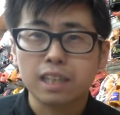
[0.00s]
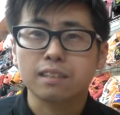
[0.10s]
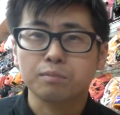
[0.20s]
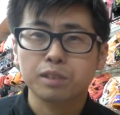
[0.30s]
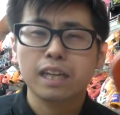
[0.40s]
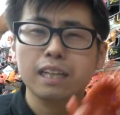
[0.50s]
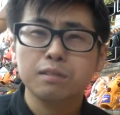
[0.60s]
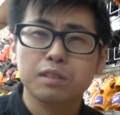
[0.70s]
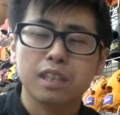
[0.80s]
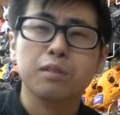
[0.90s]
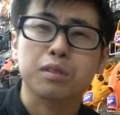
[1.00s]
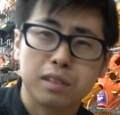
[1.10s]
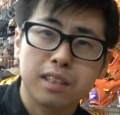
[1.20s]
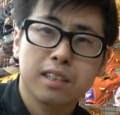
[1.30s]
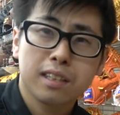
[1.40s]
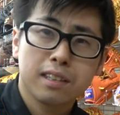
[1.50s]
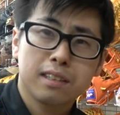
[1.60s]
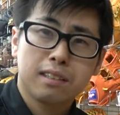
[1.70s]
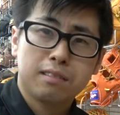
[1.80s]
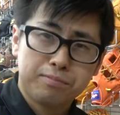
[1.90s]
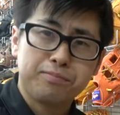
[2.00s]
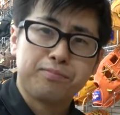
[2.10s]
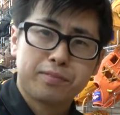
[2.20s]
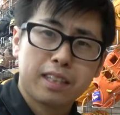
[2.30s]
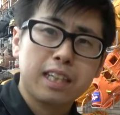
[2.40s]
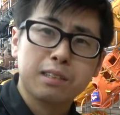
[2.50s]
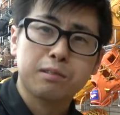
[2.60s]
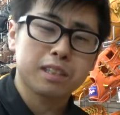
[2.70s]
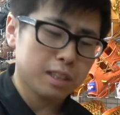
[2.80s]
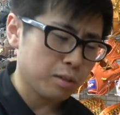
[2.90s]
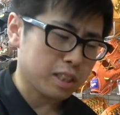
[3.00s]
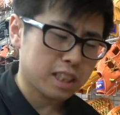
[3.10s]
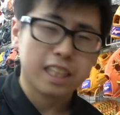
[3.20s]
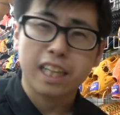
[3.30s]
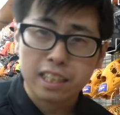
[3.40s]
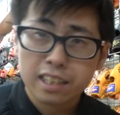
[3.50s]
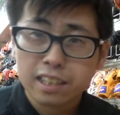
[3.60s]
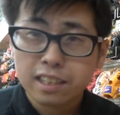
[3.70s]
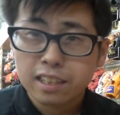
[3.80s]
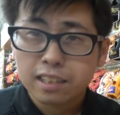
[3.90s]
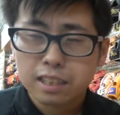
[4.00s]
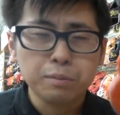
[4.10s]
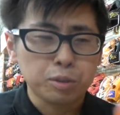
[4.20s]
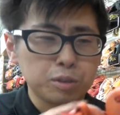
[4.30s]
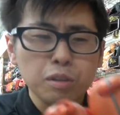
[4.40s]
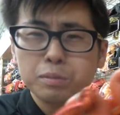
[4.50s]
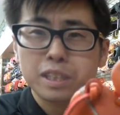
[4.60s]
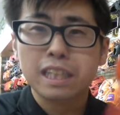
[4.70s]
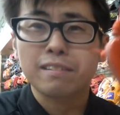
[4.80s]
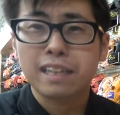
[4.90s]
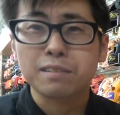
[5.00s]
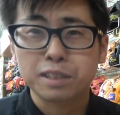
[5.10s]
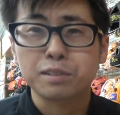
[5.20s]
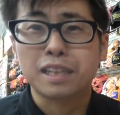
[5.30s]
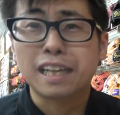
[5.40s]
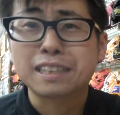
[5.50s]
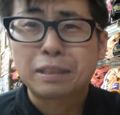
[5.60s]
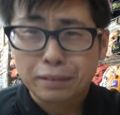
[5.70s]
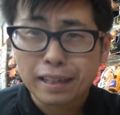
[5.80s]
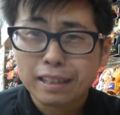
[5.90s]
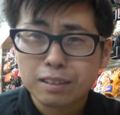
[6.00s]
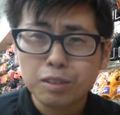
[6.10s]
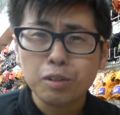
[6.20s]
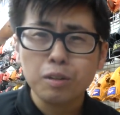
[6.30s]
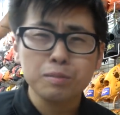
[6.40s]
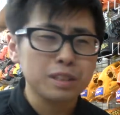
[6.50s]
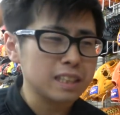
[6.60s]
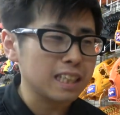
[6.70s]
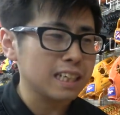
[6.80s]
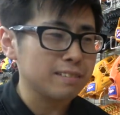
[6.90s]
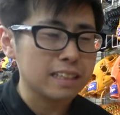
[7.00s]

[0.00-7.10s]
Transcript: てない。もうライフゼロです、ね、ライフはゼロに近い。でもグローブ自体はライフゼロじゃないですけどね、グローブ自体は